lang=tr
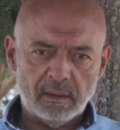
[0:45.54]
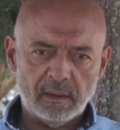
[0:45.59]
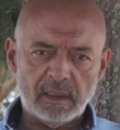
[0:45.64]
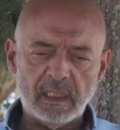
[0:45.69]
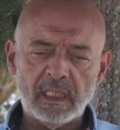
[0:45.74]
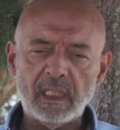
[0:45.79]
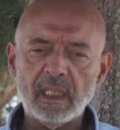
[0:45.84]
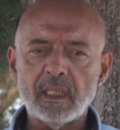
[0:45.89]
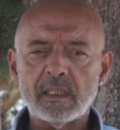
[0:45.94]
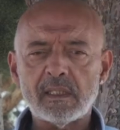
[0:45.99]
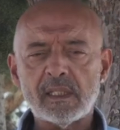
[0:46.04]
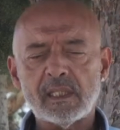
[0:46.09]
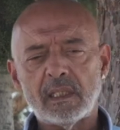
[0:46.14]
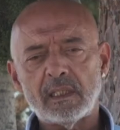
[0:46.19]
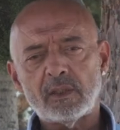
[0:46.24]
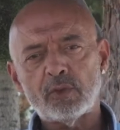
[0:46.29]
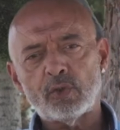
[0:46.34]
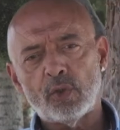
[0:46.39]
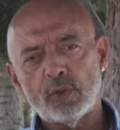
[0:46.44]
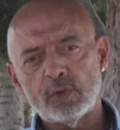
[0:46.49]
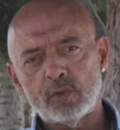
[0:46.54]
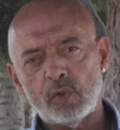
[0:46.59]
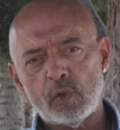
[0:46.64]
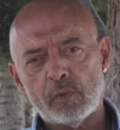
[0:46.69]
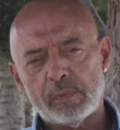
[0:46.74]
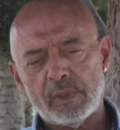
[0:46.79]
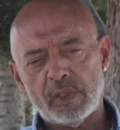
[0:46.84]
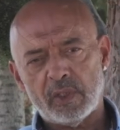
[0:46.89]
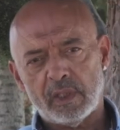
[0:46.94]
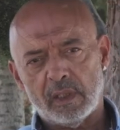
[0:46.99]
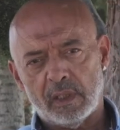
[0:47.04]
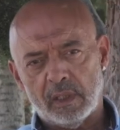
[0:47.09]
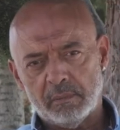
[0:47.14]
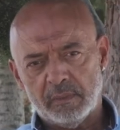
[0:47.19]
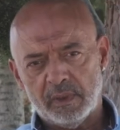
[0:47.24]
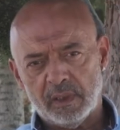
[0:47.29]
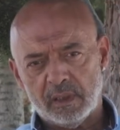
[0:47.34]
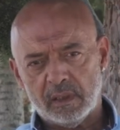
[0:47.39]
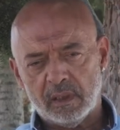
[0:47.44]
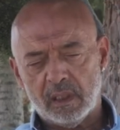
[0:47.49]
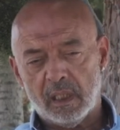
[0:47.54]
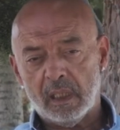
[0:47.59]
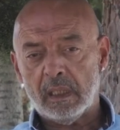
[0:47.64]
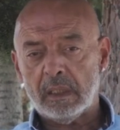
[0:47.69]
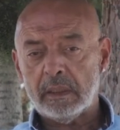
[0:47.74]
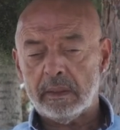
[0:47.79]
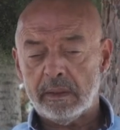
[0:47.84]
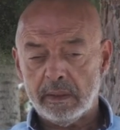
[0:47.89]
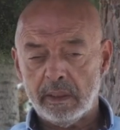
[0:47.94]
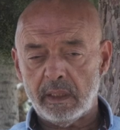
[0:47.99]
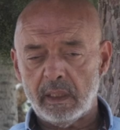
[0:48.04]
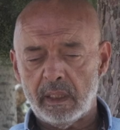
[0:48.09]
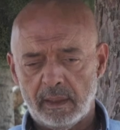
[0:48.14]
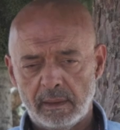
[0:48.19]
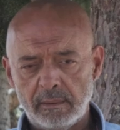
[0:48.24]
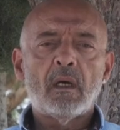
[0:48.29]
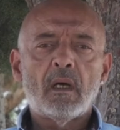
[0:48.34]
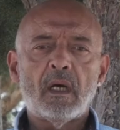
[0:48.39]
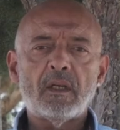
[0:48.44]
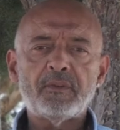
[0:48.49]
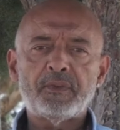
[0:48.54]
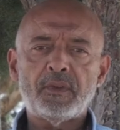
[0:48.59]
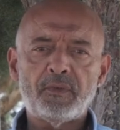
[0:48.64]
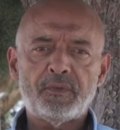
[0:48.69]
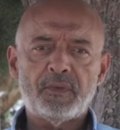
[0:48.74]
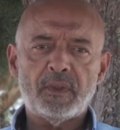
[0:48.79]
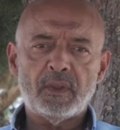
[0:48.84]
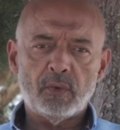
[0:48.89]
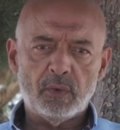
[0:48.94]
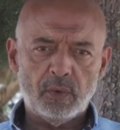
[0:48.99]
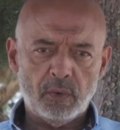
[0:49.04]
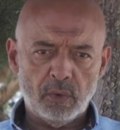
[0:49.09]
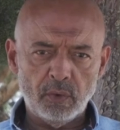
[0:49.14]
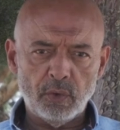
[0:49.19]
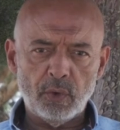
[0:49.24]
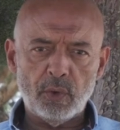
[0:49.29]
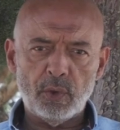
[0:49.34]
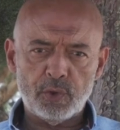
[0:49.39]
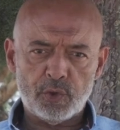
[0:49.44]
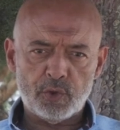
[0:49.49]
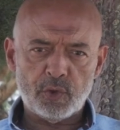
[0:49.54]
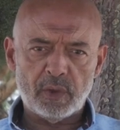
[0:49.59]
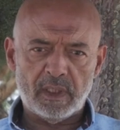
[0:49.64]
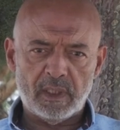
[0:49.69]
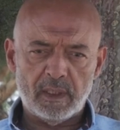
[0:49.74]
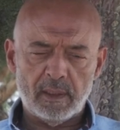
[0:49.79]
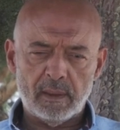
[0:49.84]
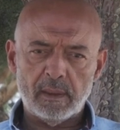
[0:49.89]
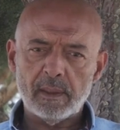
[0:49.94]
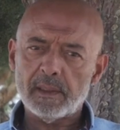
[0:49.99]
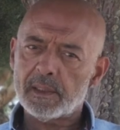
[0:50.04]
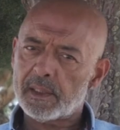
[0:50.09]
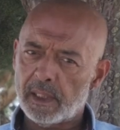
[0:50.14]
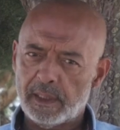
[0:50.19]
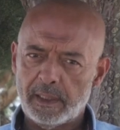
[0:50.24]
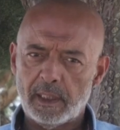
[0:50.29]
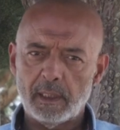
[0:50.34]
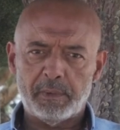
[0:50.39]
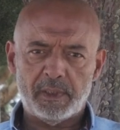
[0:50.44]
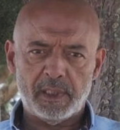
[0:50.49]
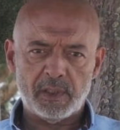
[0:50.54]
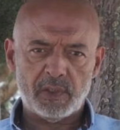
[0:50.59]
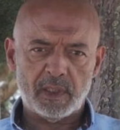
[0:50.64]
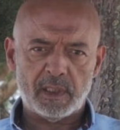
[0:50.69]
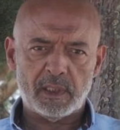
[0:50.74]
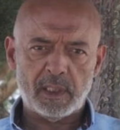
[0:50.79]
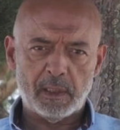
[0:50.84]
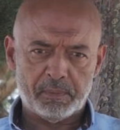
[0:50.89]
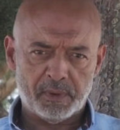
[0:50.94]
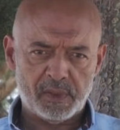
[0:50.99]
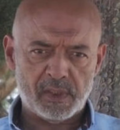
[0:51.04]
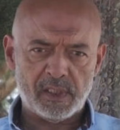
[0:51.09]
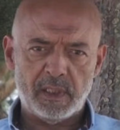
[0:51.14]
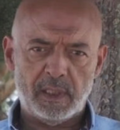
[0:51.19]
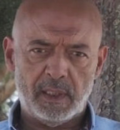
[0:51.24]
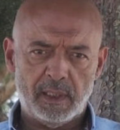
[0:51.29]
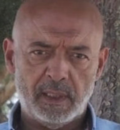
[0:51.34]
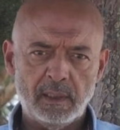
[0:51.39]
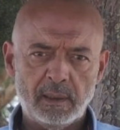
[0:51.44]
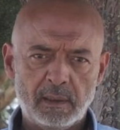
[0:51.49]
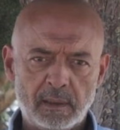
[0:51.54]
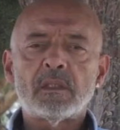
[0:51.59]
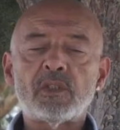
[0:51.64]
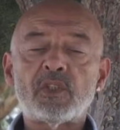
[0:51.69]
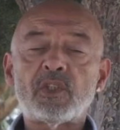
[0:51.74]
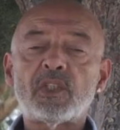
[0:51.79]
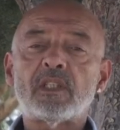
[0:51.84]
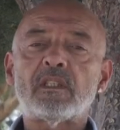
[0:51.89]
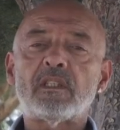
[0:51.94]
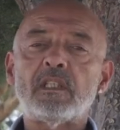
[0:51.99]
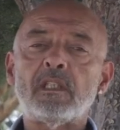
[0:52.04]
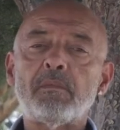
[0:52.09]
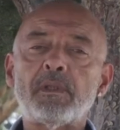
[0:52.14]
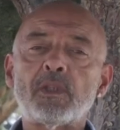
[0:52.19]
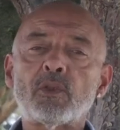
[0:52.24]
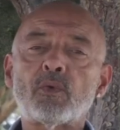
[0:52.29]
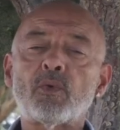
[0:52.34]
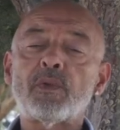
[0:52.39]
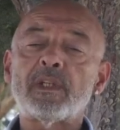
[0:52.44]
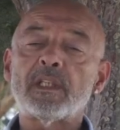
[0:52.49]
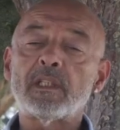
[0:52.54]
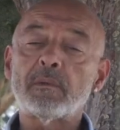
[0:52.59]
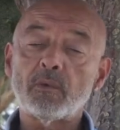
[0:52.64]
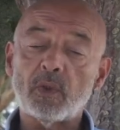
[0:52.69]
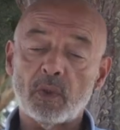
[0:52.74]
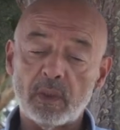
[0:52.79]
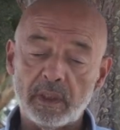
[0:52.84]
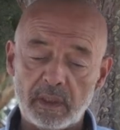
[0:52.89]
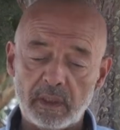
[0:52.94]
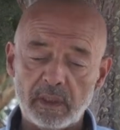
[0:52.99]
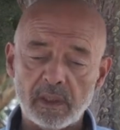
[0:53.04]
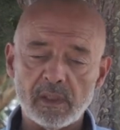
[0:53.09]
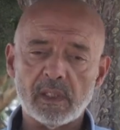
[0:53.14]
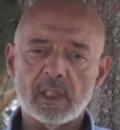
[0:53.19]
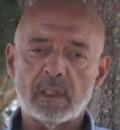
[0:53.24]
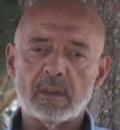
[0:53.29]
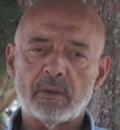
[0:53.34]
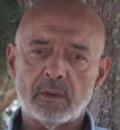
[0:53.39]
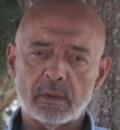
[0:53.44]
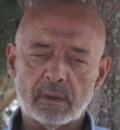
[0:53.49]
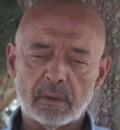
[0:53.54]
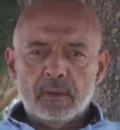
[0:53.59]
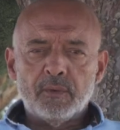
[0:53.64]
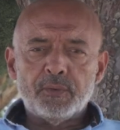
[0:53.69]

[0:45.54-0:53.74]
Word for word: gerekse 405 gramlık ağırlığı ile hafif ve uygun ölçüde sayılabilecek yapısı ile ciddi bir kullanım kolaylığı sağlıyor.